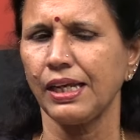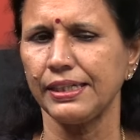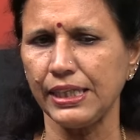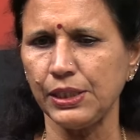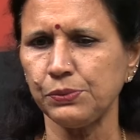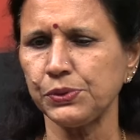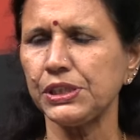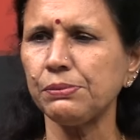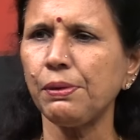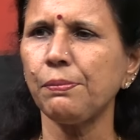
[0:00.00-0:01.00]
అంటే ఈ
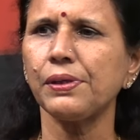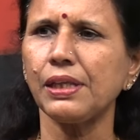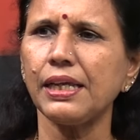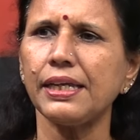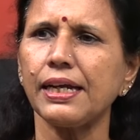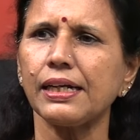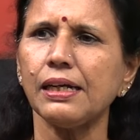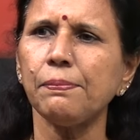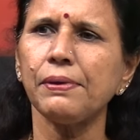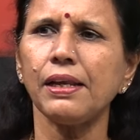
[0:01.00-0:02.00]
ఉద్యమం మొదలయ్యాక
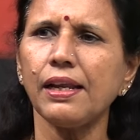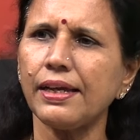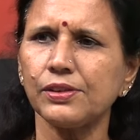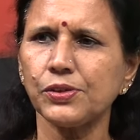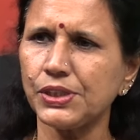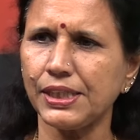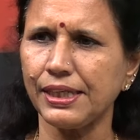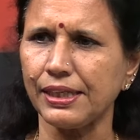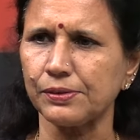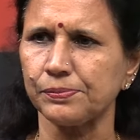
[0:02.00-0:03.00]
పిల్లలు ఆయనతో
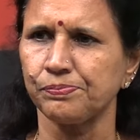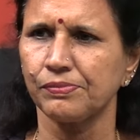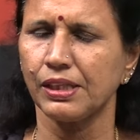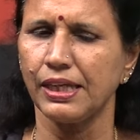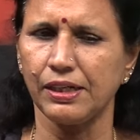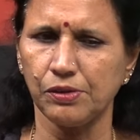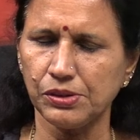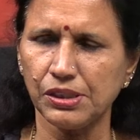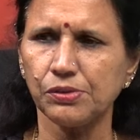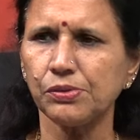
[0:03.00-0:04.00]
చేరారు ఎక్కడో
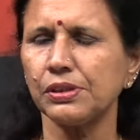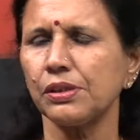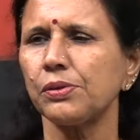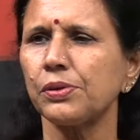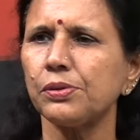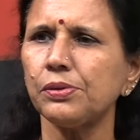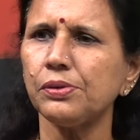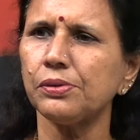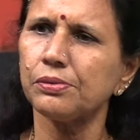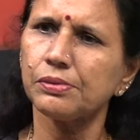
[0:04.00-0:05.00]
చదువుకున్న కొడుకు
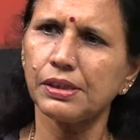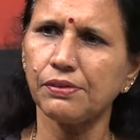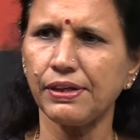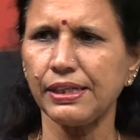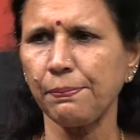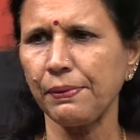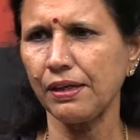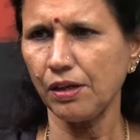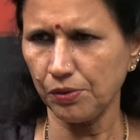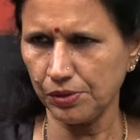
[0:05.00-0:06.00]
వేరే
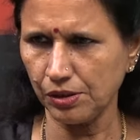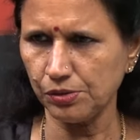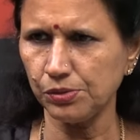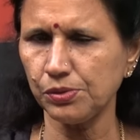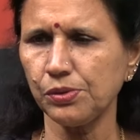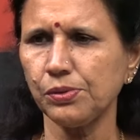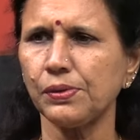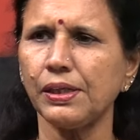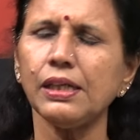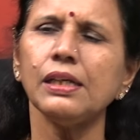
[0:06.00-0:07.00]
పనులలో ఉన్న కూతురు
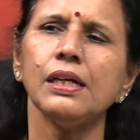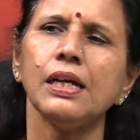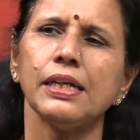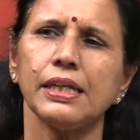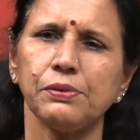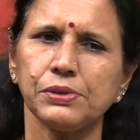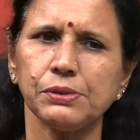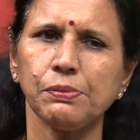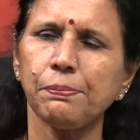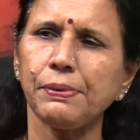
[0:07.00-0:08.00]
కూడా ఈ
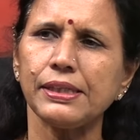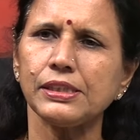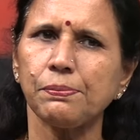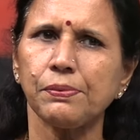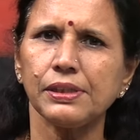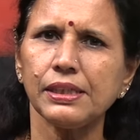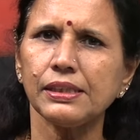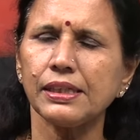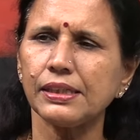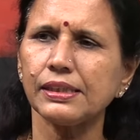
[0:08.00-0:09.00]
ఉద్యమం పేరు చెప్పుకుని
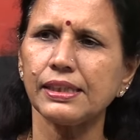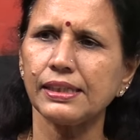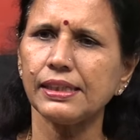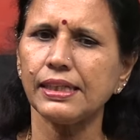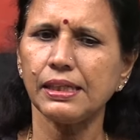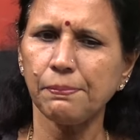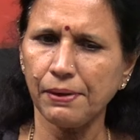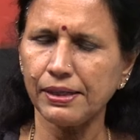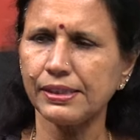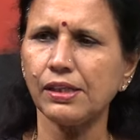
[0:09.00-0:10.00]
తండ్రికి దగ్గరయ్యి
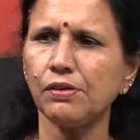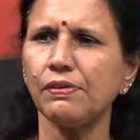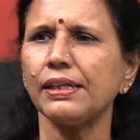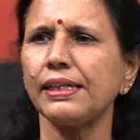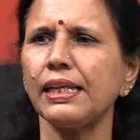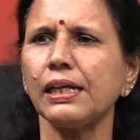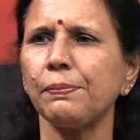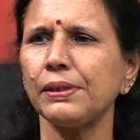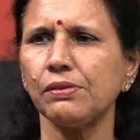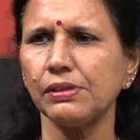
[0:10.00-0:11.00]
పార్టీలో వాళ్ళ కీలక
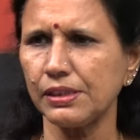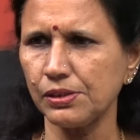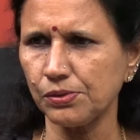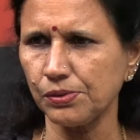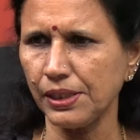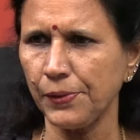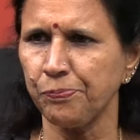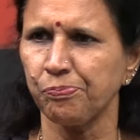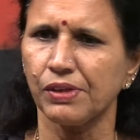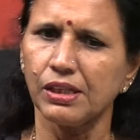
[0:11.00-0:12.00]
పదవులు తీసుకుని
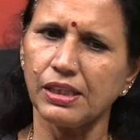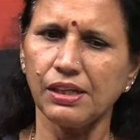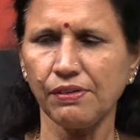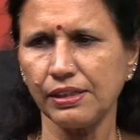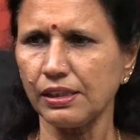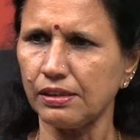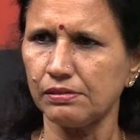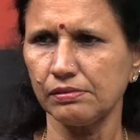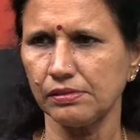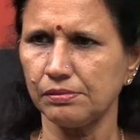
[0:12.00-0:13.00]
తర్వాత
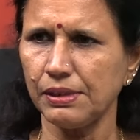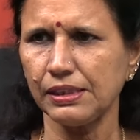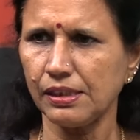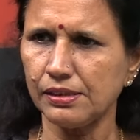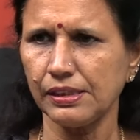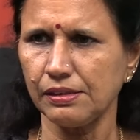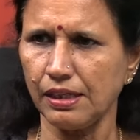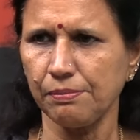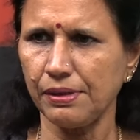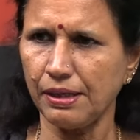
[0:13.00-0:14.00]
మీకు తెలిసి ఎం